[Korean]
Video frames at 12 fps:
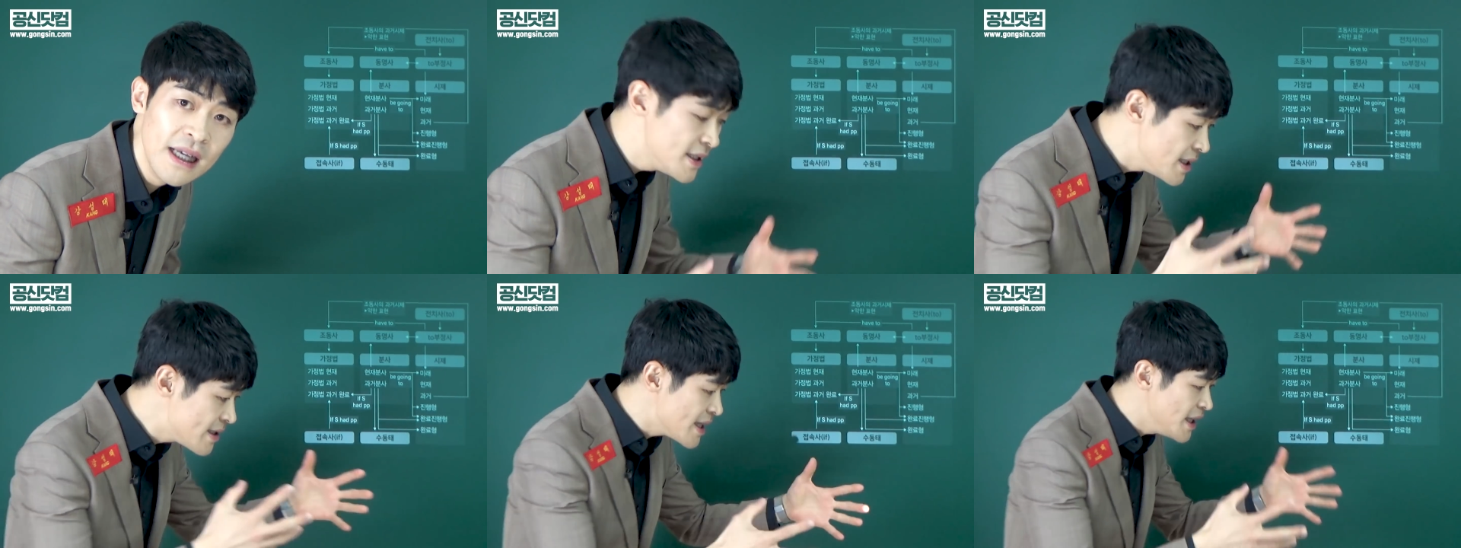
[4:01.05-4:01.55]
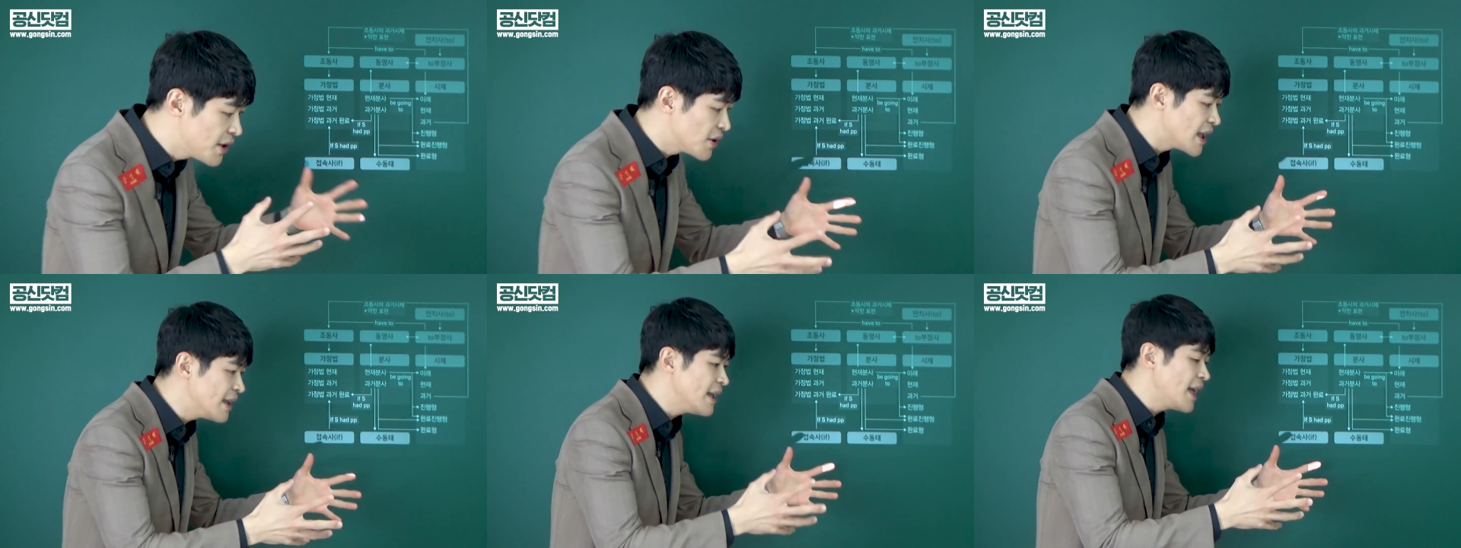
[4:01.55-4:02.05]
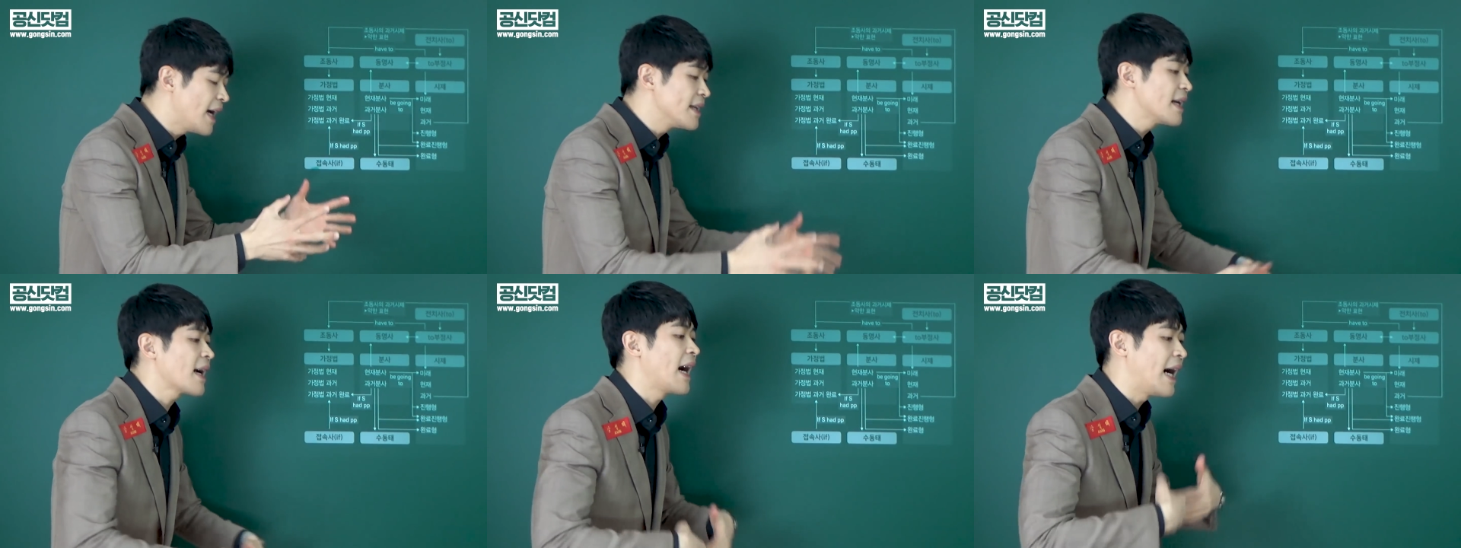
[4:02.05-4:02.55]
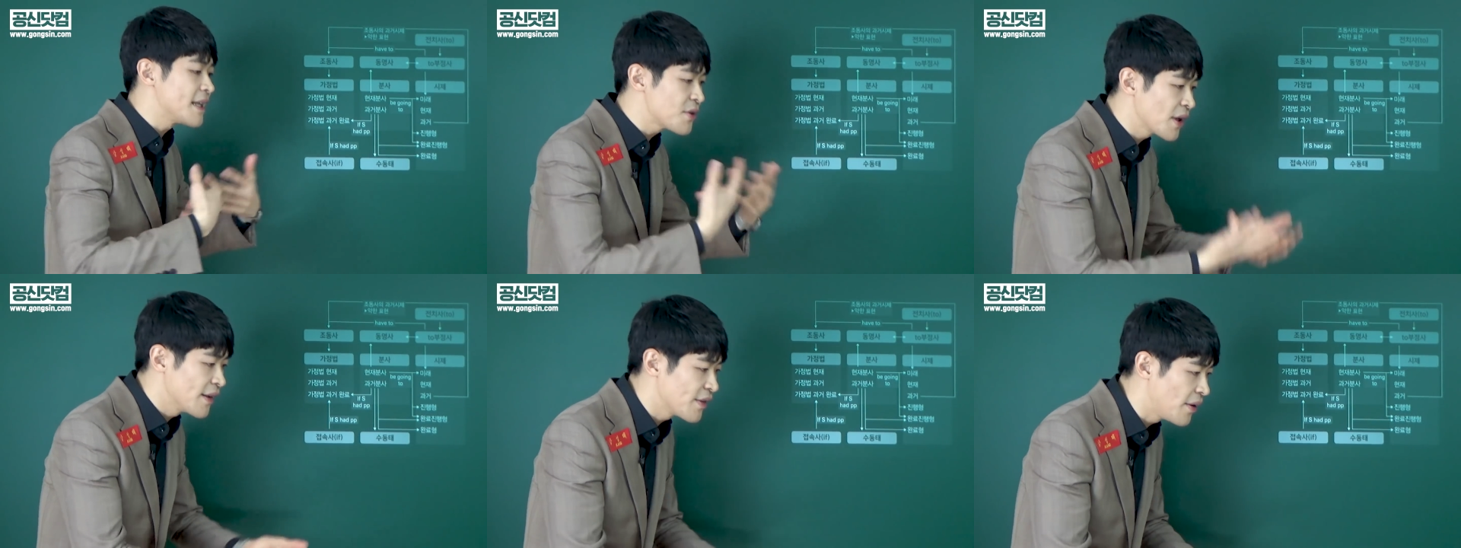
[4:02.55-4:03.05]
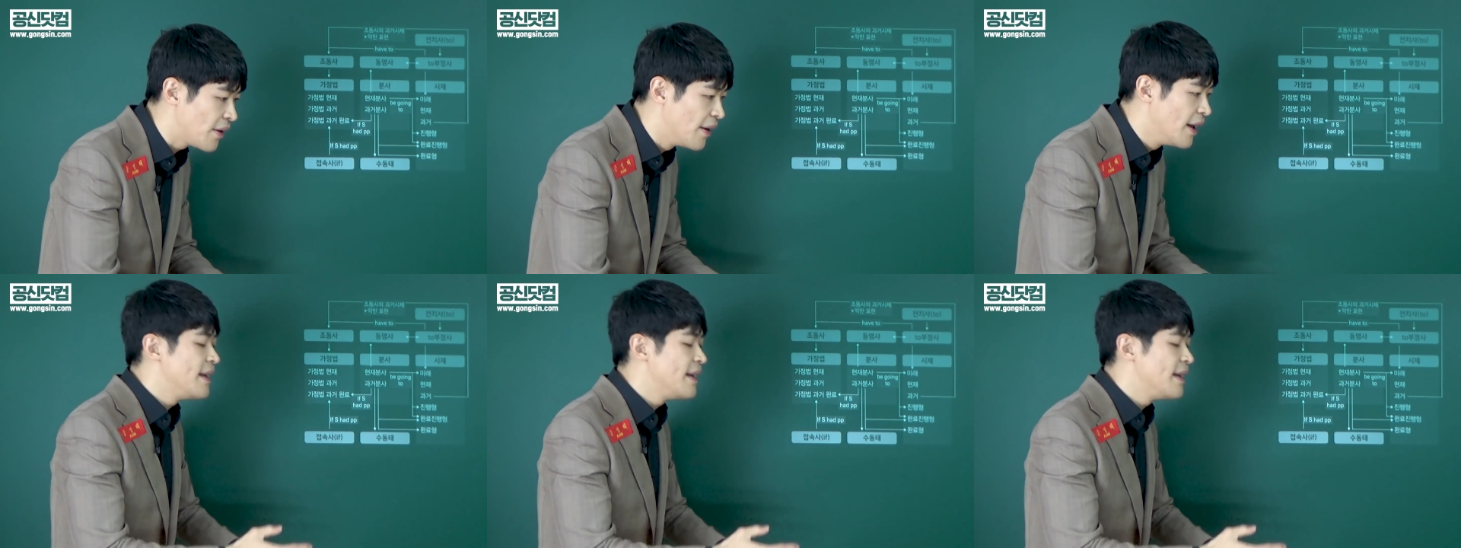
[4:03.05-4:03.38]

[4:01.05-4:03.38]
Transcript: 실제 일어난 일이 아니라 가정에서